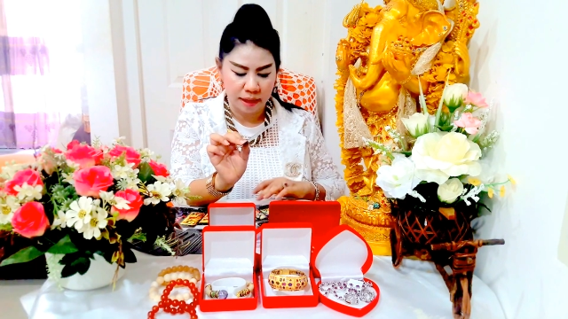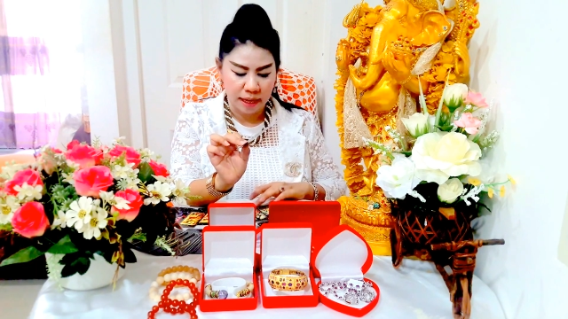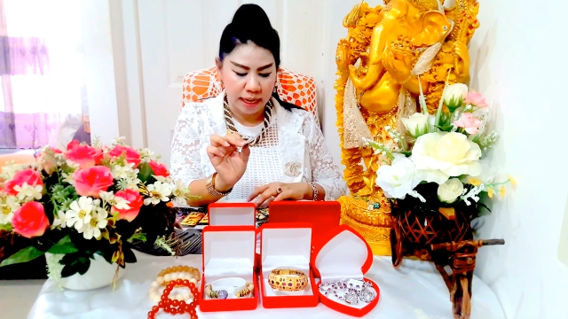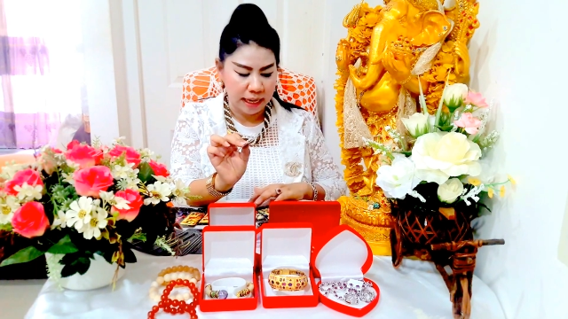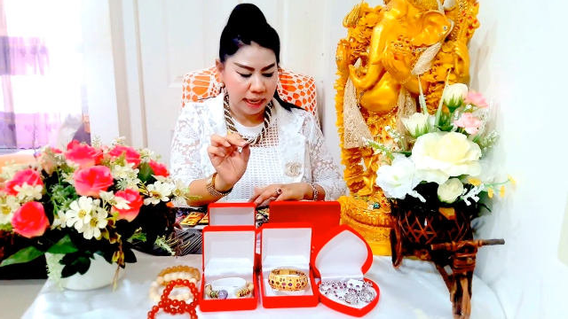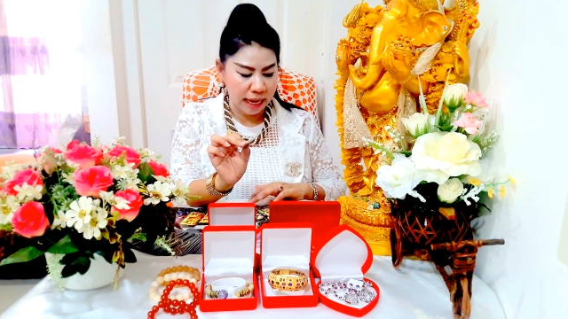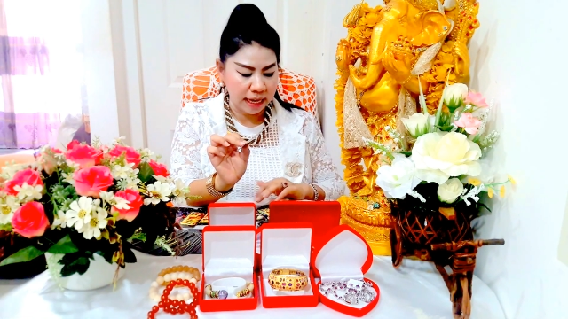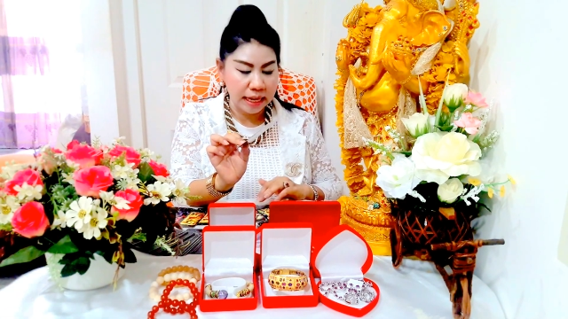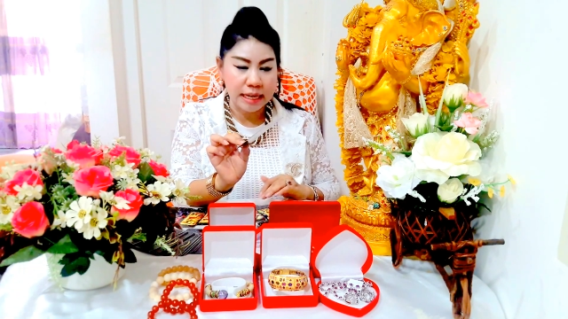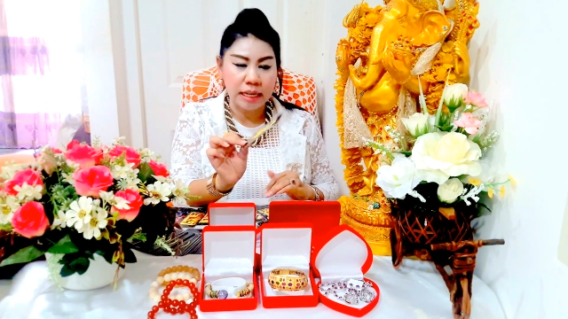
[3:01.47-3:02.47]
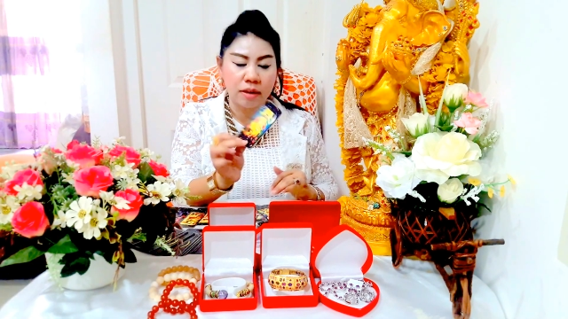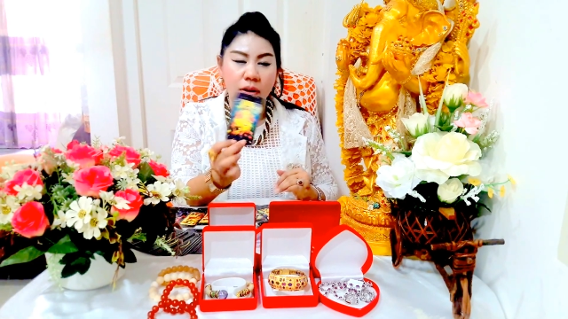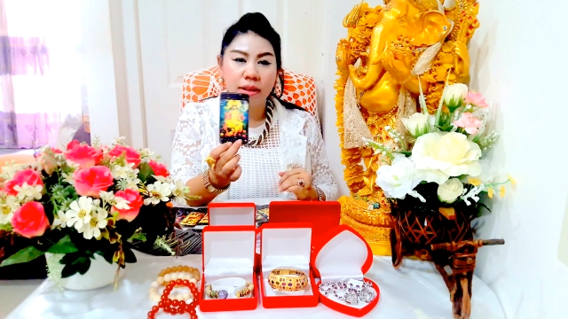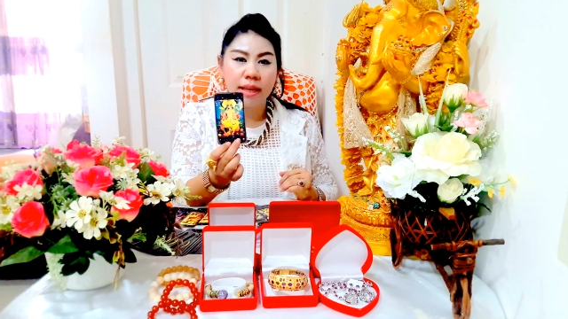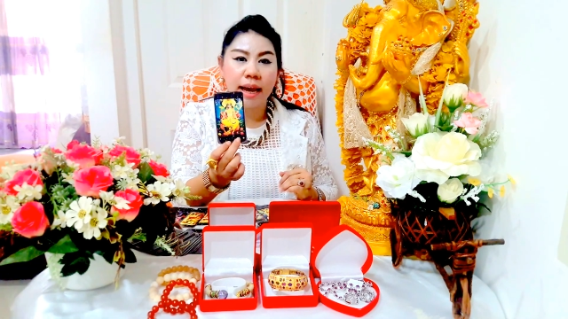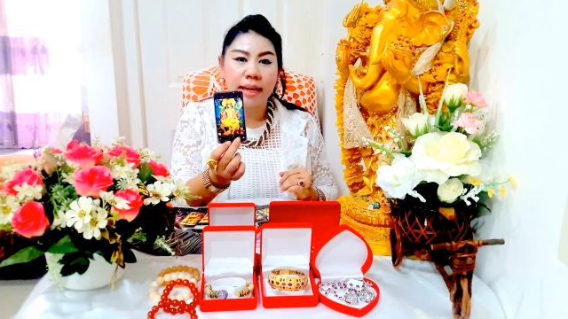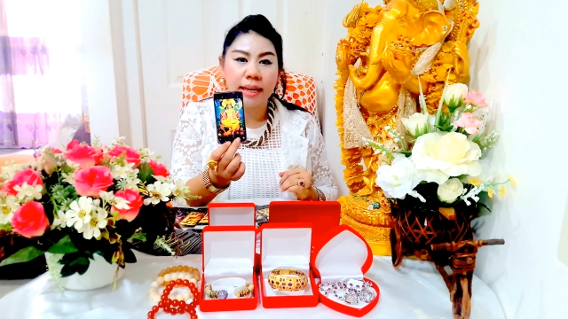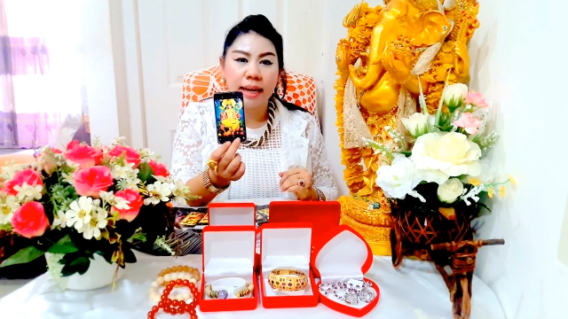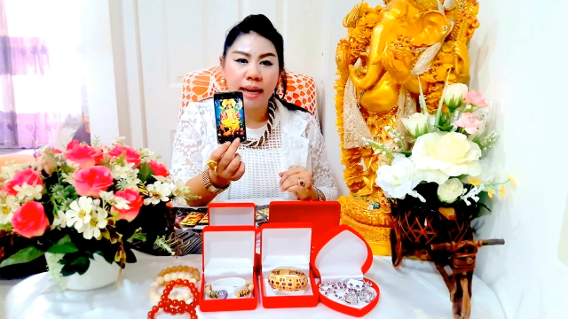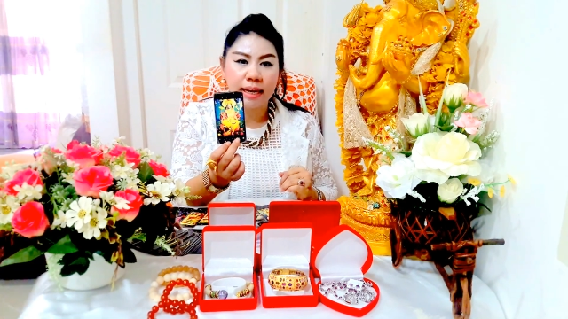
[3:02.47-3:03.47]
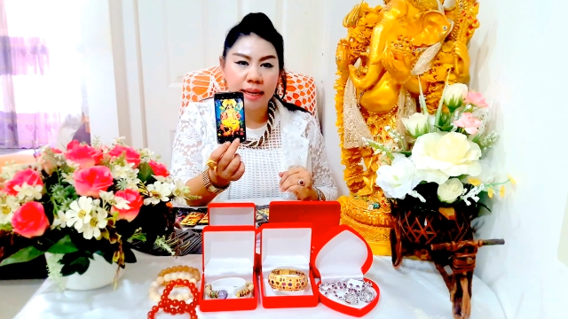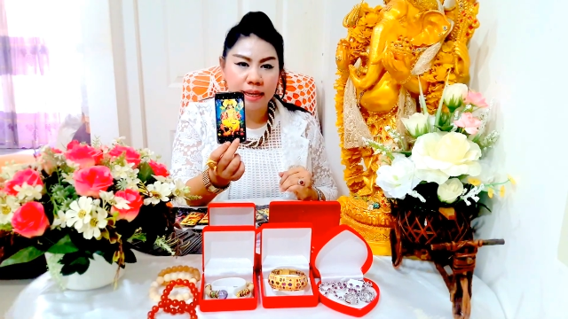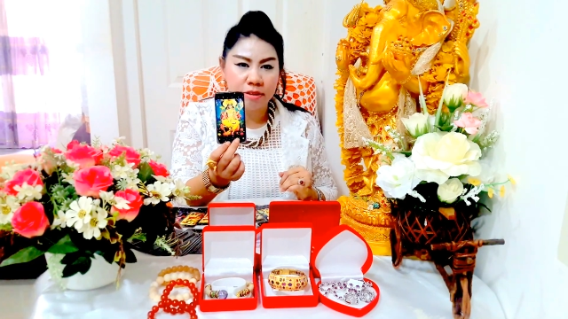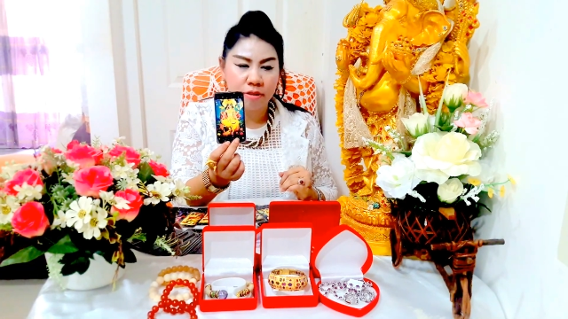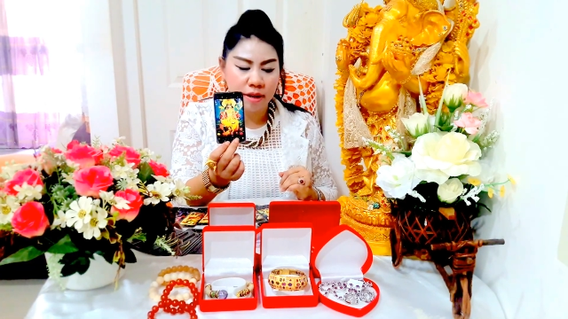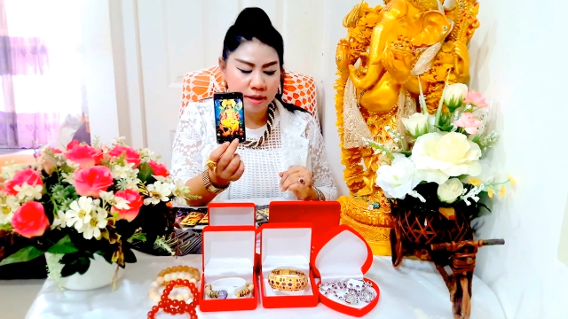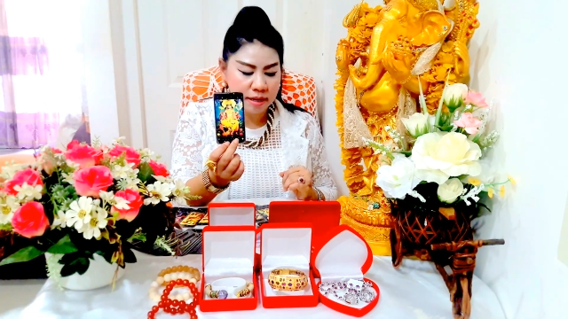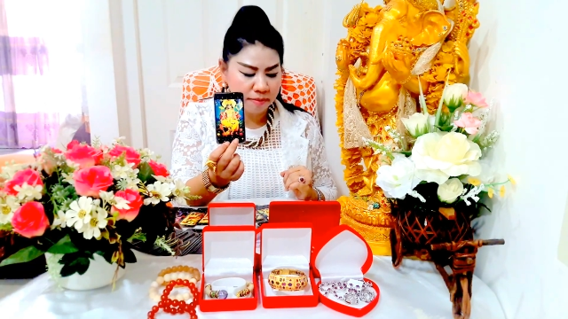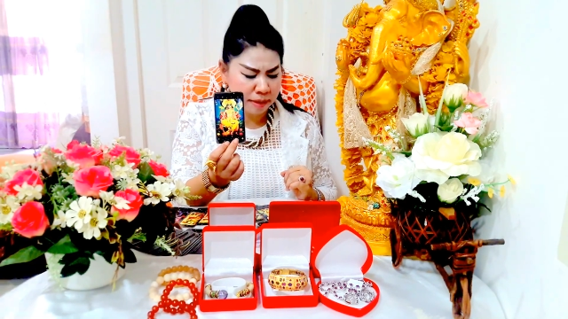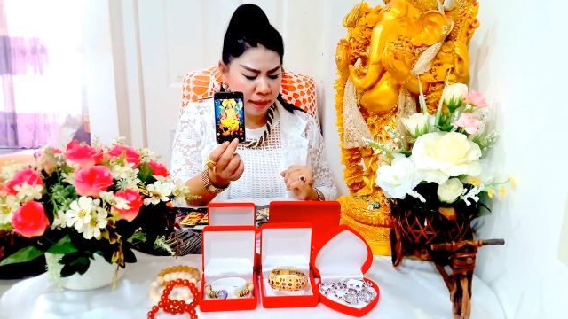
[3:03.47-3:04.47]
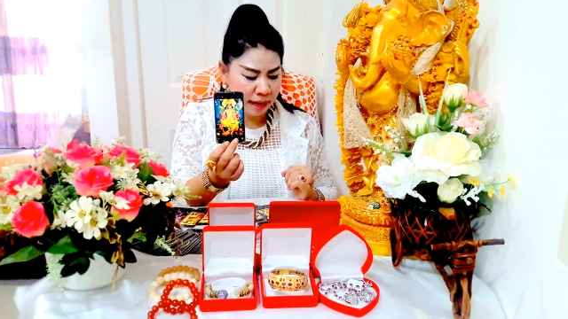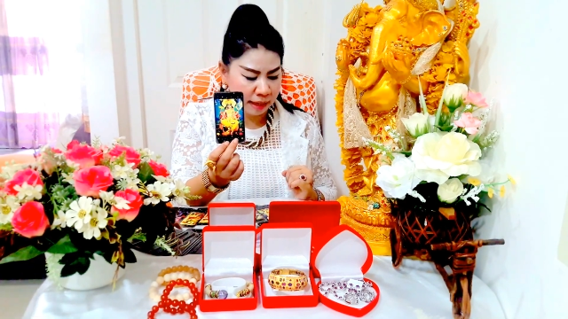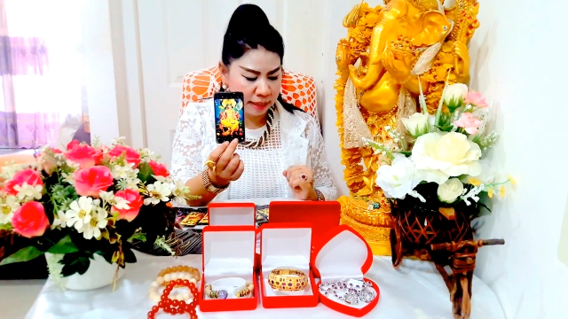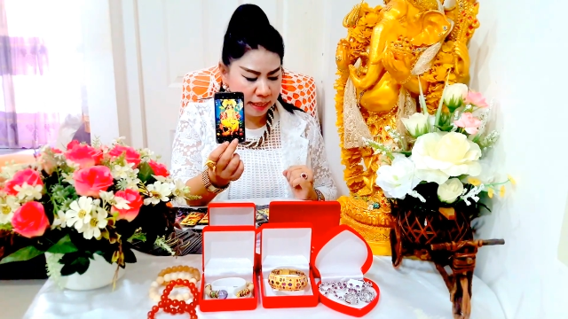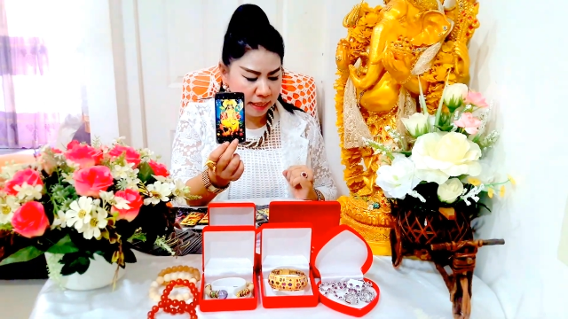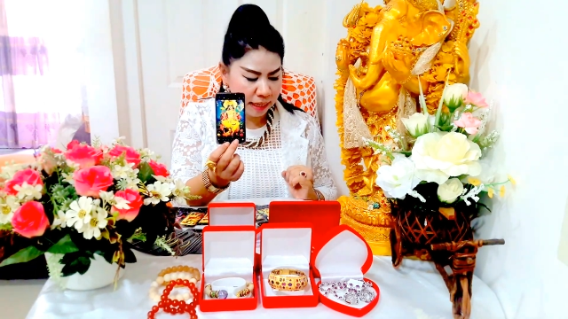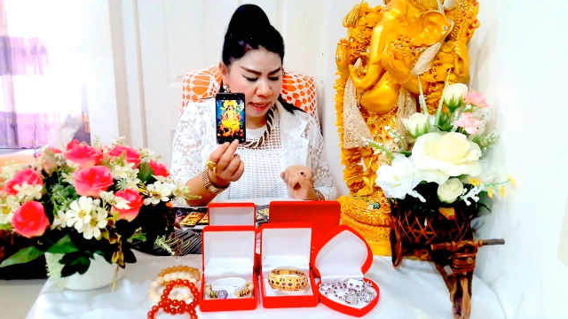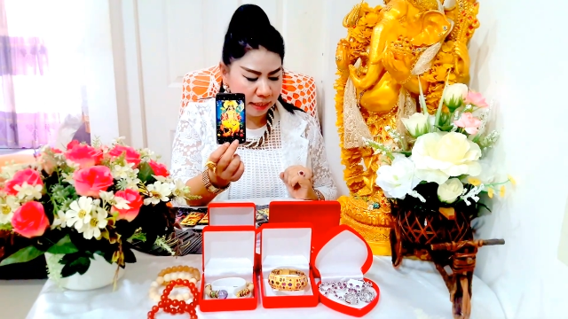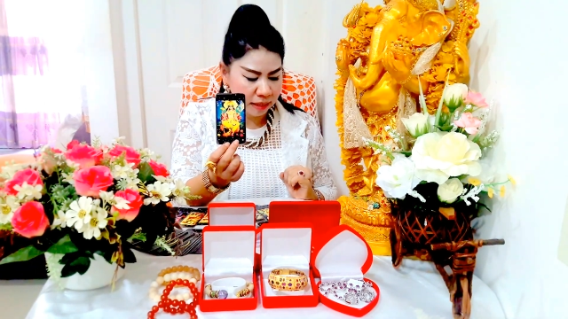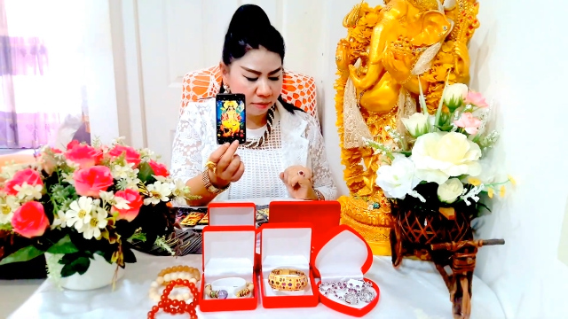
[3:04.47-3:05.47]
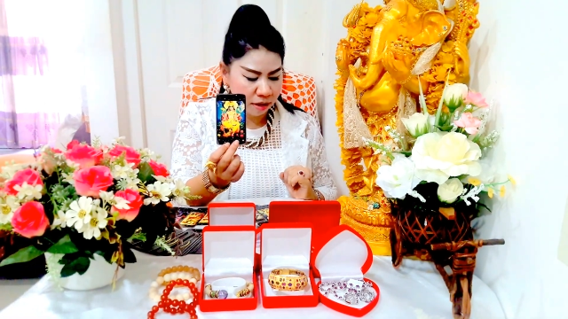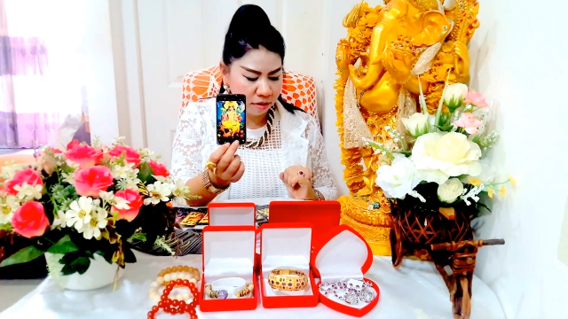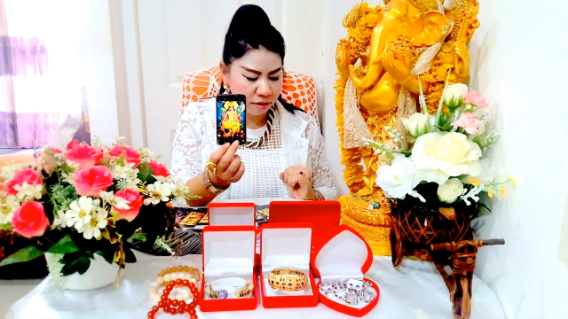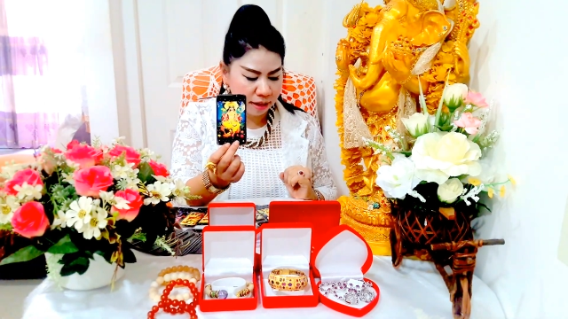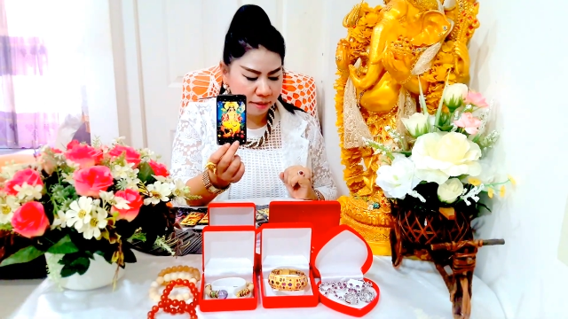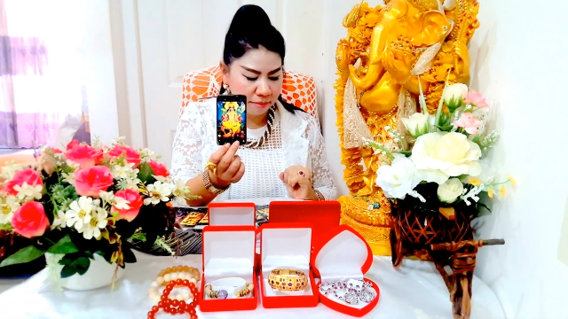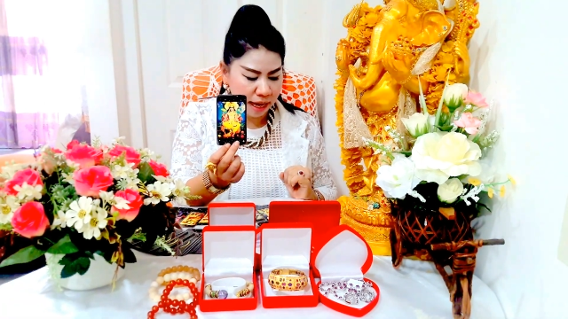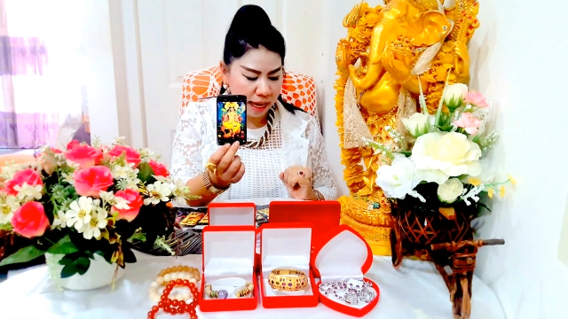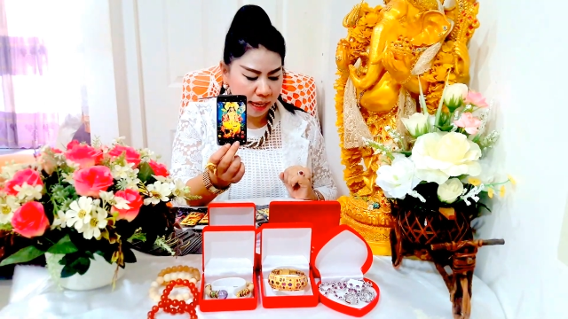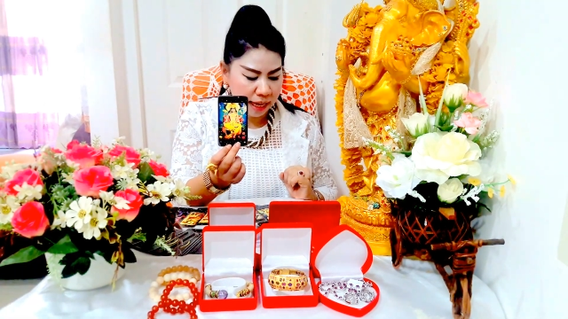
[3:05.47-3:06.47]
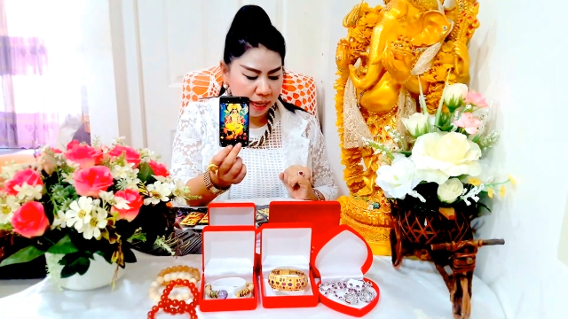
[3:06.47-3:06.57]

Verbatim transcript: ภนะคะได้เงินก้อนใหญ่นะคะในช่วงครึ่งปีหลังนี้นะคะถือว่าโดดเด่นมาก